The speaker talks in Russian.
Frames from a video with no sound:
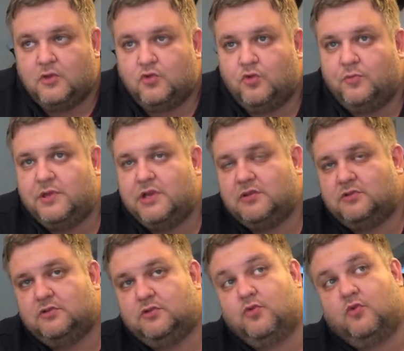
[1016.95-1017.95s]
Ну, у меня,
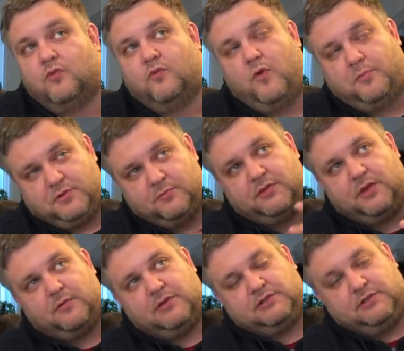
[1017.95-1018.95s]
ну, в общем-то,
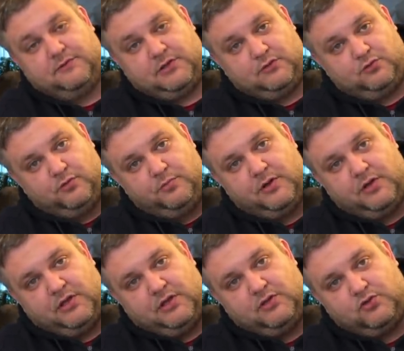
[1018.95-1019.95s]
если взять Uber
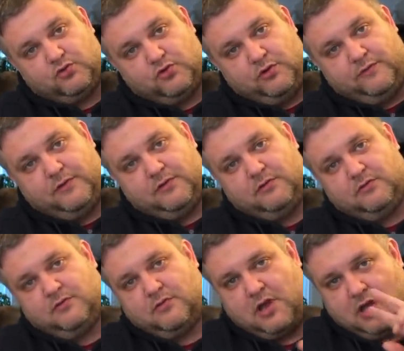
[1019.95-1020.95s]
и чужой Нет, вен. без
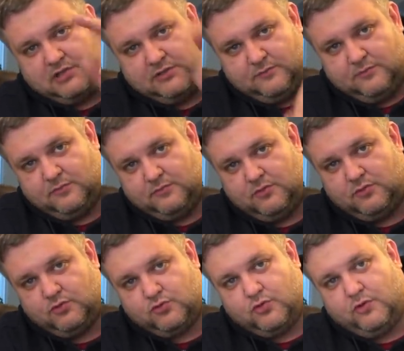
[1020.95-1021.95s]
Uber. А, с...
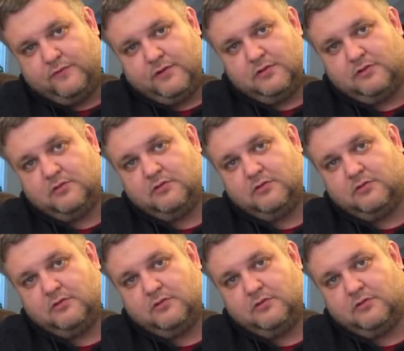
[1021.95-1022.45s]
чужой вот, вен.